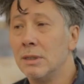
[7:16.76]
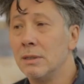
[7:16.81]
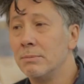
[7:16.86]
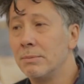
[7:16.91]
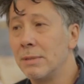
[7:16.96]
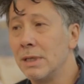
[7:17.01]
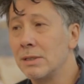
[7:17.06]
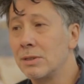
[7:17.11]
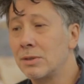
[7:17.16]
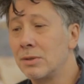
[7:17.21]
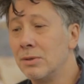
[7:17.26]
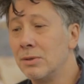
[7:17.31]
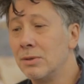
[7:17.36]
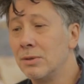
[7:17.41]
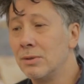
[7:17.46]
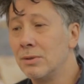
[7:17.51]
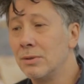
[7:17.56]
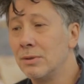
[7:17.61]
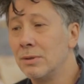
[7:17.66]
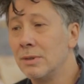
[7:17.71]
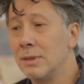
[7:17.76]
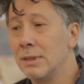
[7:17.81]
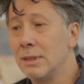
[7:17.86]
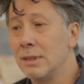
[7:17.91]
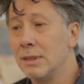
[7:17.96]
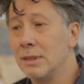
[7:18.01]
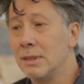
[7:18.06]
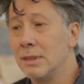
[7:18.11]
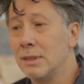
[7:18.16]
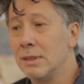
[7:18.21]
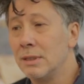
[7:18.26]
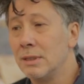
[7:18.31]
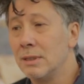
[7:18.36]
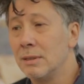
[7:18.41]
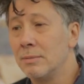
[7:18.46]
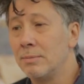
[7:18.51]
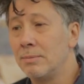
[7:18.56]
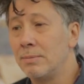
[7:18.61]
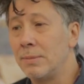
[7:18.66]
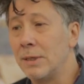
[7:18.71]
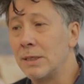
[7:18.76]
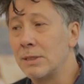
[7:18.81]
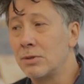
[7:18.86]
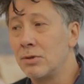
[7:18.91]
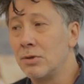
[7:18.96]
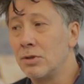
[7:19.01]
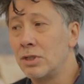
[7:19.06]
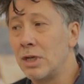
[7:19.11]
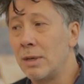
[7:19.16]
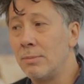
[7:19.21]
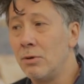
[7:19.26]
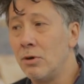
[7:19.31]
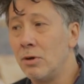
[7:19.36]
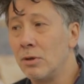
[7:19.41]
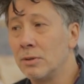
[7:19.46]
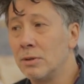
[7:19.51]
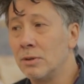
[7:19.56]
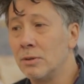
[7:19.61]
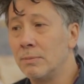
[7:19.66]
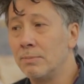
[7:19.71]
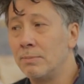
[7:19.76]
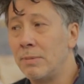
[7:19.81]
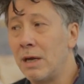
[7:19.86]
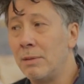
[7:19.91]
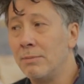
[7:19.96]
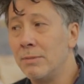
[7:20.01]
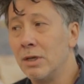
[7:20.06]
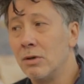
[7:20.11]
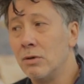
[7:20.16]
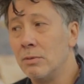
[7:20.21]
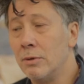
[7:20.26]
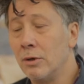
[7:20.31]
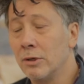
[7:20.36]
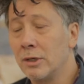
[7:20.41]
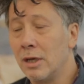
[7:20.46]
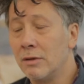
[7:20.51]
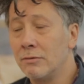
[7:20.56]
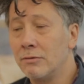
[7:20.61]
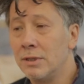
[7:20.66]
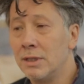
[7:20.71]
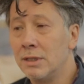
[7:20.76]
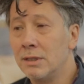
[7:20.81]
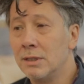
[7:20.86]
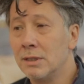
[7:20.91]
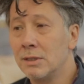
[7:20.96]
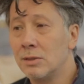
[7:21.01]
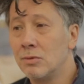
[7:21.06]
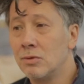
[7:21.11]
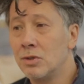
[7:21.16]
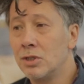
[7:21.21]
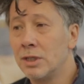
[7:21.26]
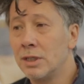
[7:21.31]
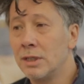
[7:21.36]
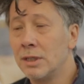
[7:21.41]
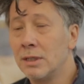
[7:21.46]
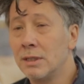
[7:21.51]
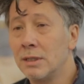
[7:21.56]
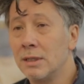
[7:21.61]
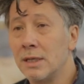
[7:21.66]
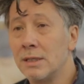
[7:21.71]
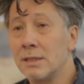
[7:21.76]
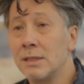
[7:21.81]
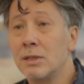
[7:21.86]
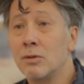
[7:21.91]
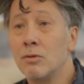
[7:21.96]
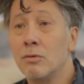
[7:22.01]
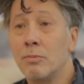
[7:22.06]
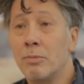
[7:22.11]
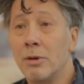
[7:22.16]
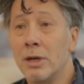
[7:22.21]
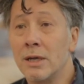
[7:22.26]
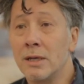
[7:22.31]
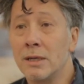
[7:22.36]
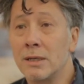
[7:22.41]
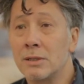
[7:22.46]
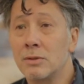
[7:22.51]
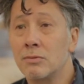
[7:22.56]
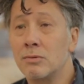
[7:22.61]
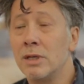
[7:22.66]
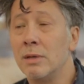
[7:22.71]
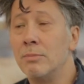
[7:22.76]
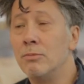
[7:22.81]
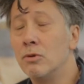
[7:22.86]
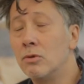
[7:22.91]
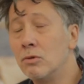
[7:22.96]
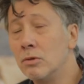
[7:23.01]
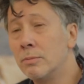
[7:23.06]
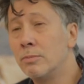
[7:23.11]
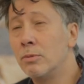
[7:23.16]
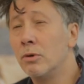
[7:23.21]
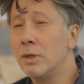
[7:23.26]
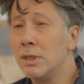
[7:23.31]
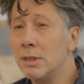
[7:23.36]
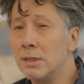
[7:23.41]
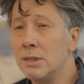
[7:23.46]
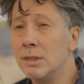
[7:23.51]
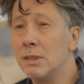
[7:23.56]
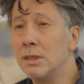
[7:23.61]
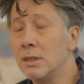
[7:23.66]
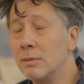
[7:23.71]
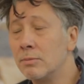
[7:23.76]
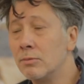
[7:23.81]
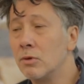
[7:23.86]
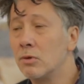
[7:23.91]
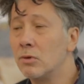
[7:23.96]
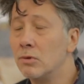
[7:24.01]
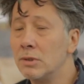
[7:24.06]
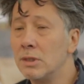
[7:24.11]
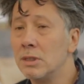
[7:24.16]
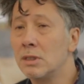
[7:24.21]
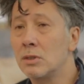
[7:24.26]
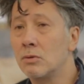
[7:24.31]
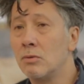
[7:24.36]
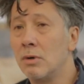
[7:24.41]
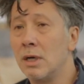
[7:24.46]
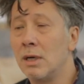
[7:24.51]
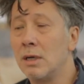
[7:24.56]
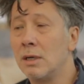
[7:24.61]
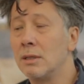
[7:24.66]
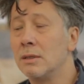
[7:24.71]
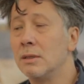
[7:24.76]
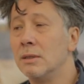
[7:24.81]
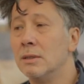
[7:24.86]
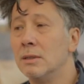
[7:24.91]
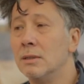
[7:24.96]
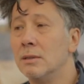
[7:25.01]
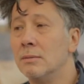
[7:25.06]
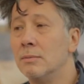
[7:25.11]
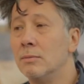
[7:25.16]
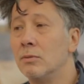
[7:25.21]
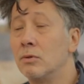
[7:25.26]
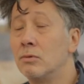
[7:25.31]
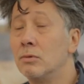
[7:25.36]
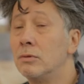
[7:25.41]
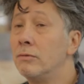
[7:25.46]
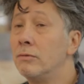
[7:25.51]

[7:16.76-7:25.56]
parce que, parce que j'aborde par mes romans graphiques des sujets assez complexes où il y a beaucoup de politique, beaucoup d'histoire, beaucoup de